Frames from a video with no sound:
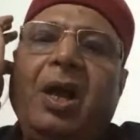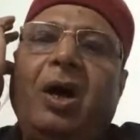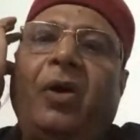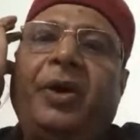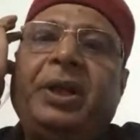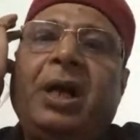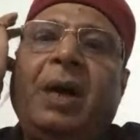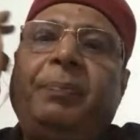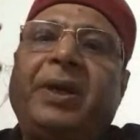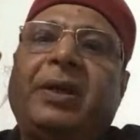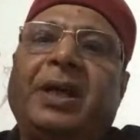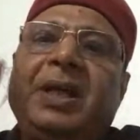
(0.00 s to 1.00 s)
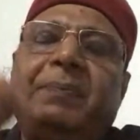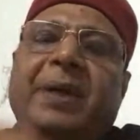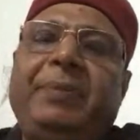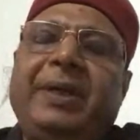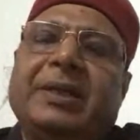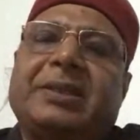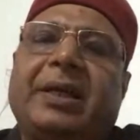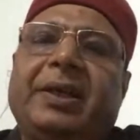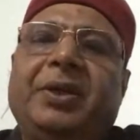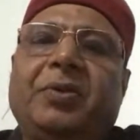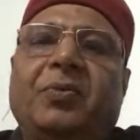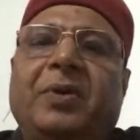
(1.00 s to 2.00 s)
और यहाँ पर कहीं पर भी ऐसा
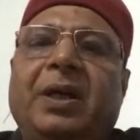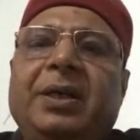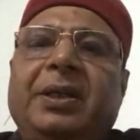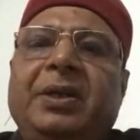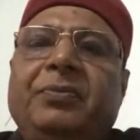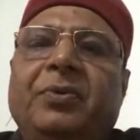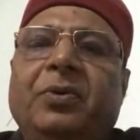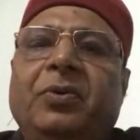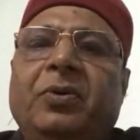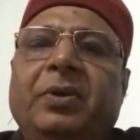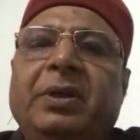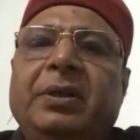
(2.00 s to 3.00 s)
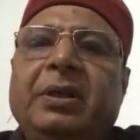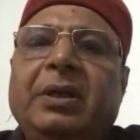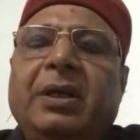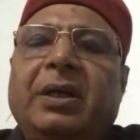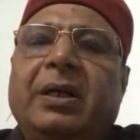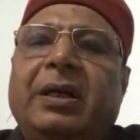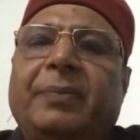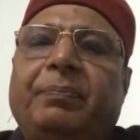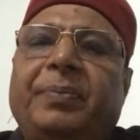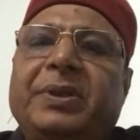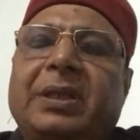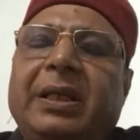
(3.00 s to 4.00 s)
नहीं हुआ कि वो लोग
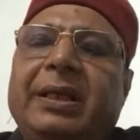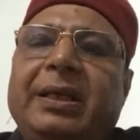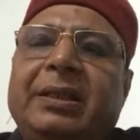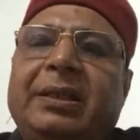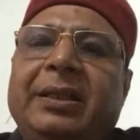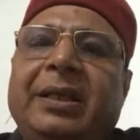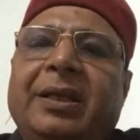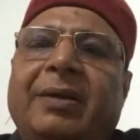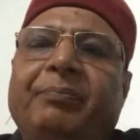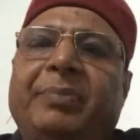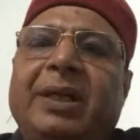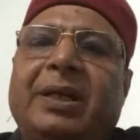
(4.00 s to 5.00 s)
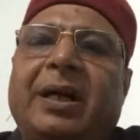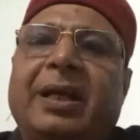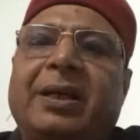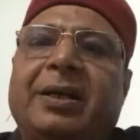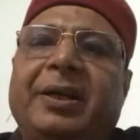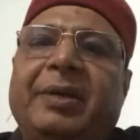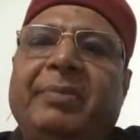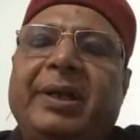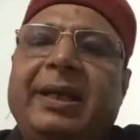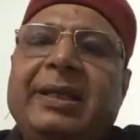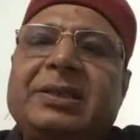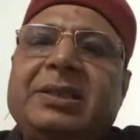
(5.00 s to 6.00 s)
पिछले इतने लंबे कालखंड में
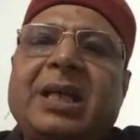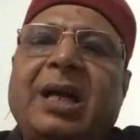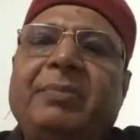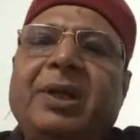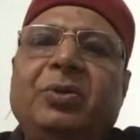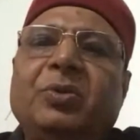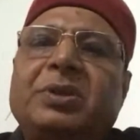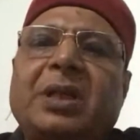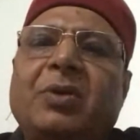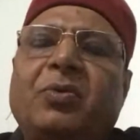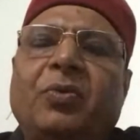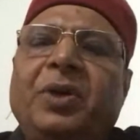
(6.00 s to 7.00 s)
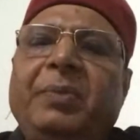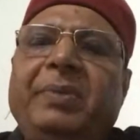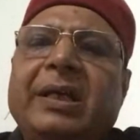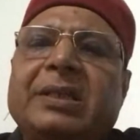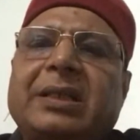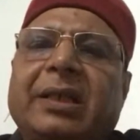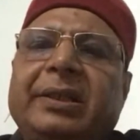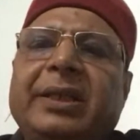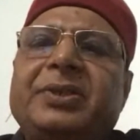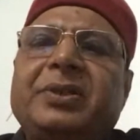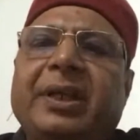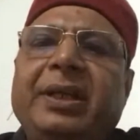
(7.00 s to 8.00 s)
एशिया में दूसरा कोई भी ऐसा
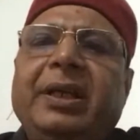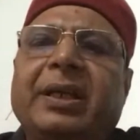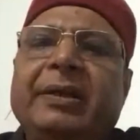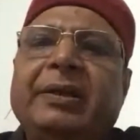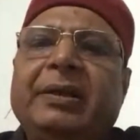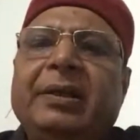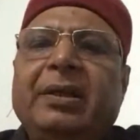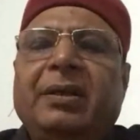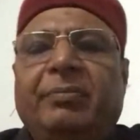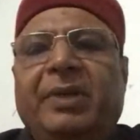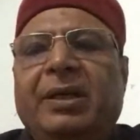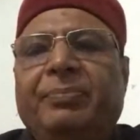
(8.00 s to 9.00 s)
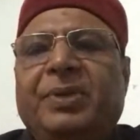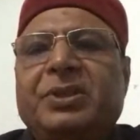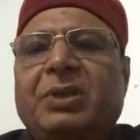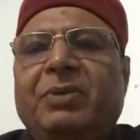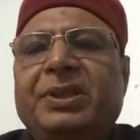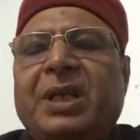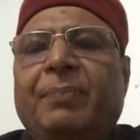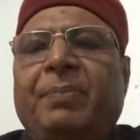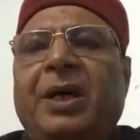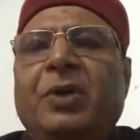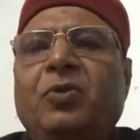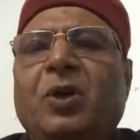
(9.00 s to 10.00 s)
देश नहीं है मैं बस केवल
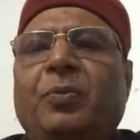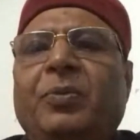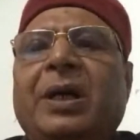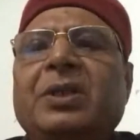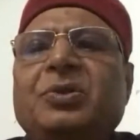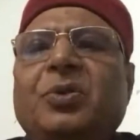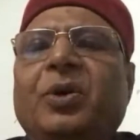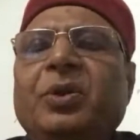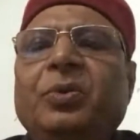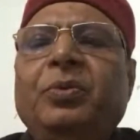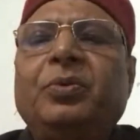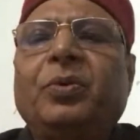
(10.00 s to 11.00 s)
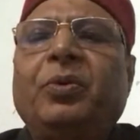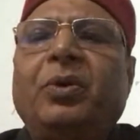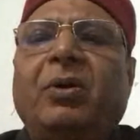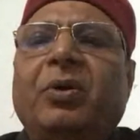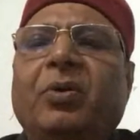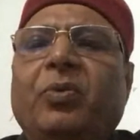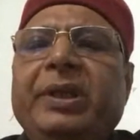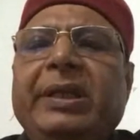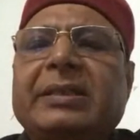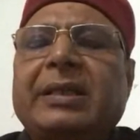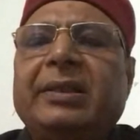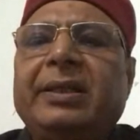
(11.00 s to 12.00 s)
जापान को अब बात छोड़ दूं तो और कोई
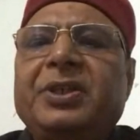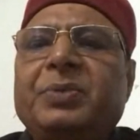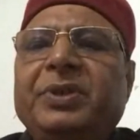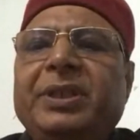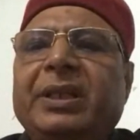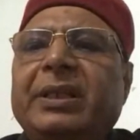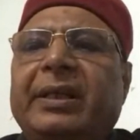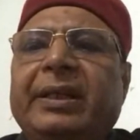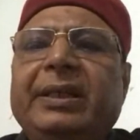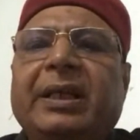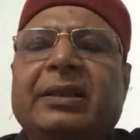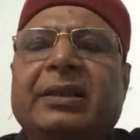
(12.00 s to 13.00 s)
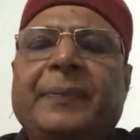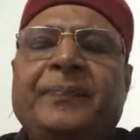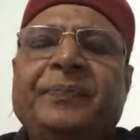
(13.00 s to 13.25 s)
ऐसा देश मुझे नजर नहीं आता